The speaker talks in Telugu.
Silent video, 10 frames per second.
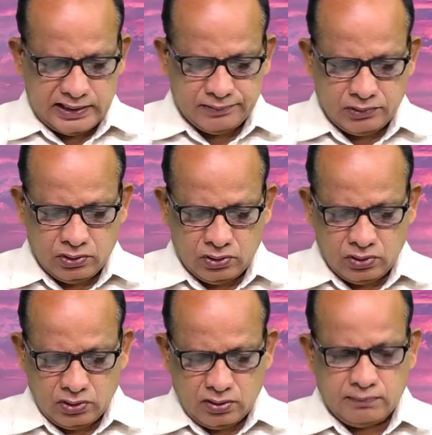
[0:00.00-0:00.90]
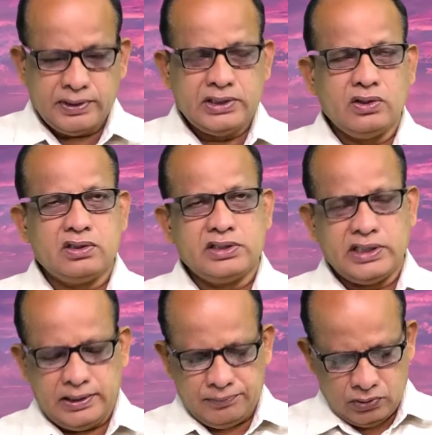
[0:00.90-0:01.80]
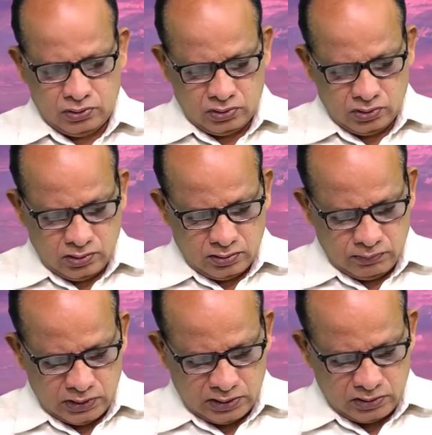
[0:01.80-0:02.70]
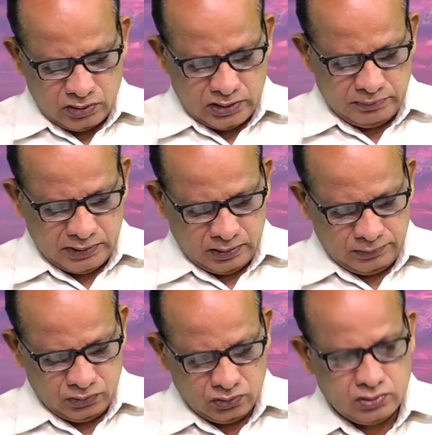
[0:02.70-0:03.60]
కార్యంలో పదే అధ్యాయము మొదటి నుండి మనం